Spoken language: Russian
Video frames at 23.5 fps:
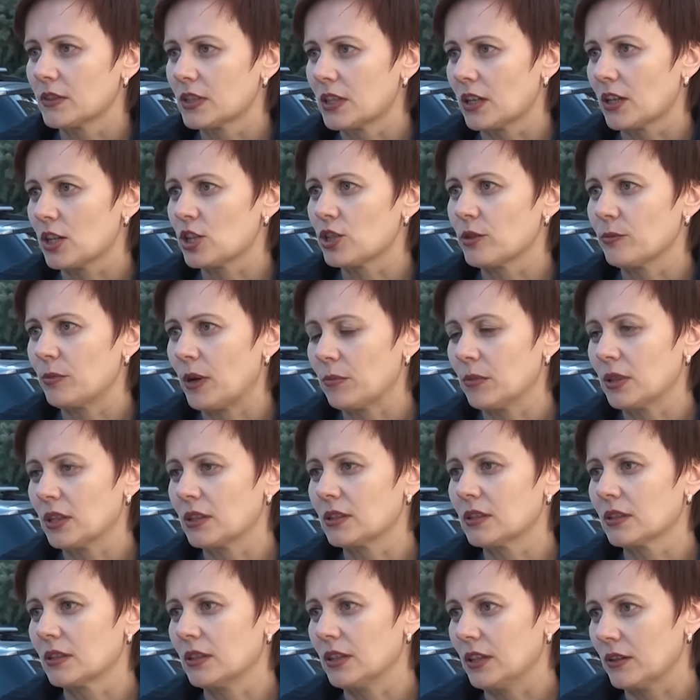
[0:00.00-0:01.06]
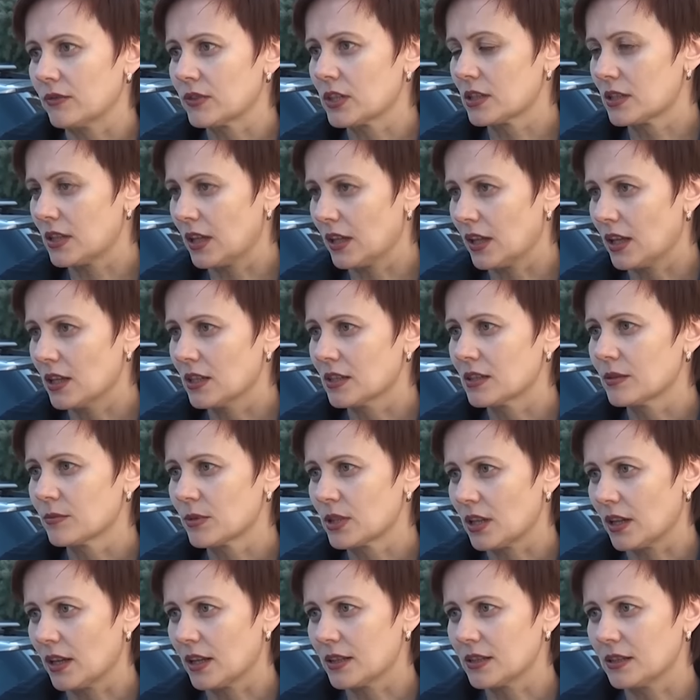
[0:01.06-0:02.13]
в настоящий момент не в состоянии
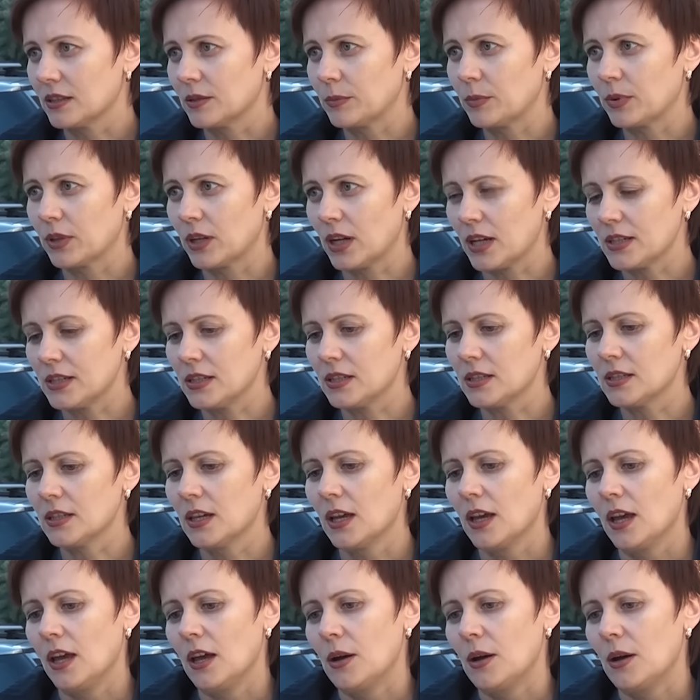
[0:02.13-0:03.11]
самостоятельно погасить.